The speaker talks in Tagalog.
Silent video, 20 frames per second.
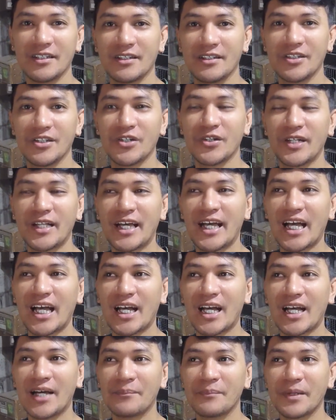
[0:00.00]
yun,
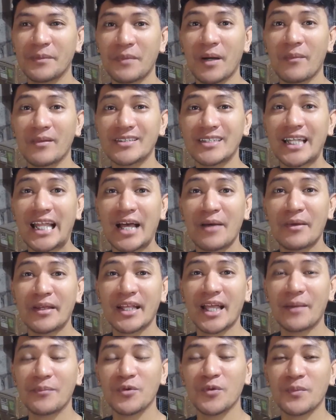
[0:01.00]
um, nagpapasalamat
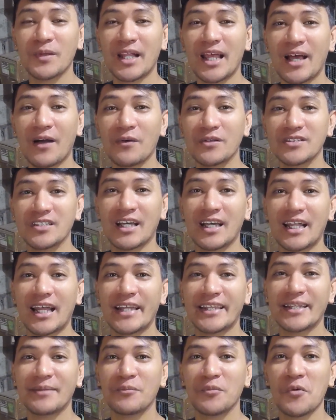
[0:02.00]
nga po pala ako sa
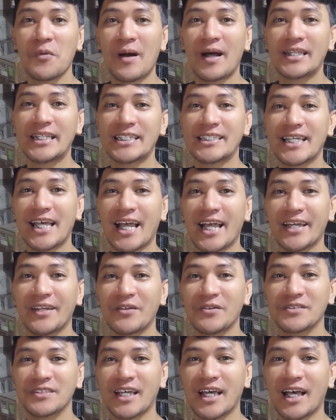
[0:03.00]
lahat ng bumati sa akin
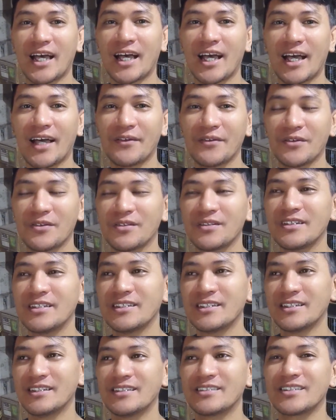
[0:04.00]
no? sa, ano,
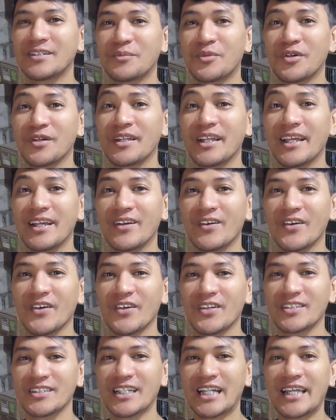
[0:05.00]
sa birthday ko.
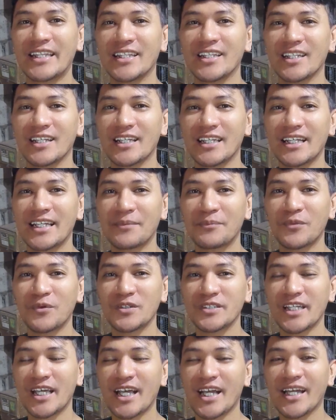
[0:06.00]
Yun. Sa lahat na nag-greet
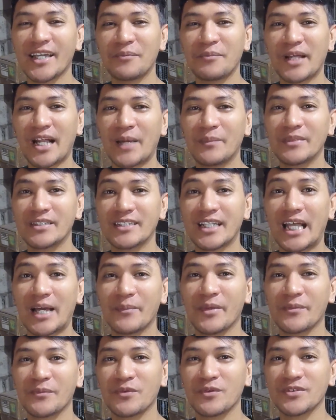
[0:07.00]
po sa akin, maraming
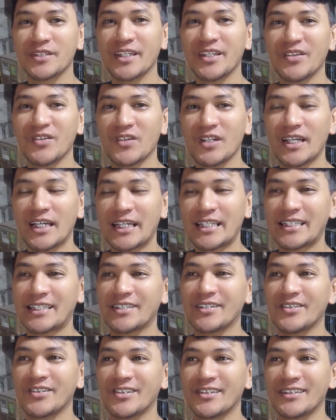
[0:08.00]
salamat po sa inyong lahat.
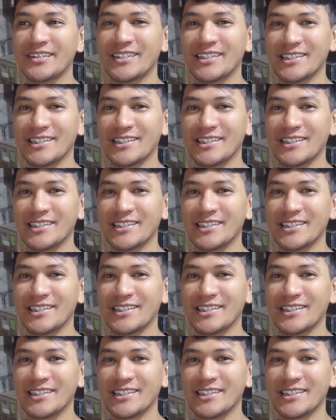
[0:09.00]
Yun.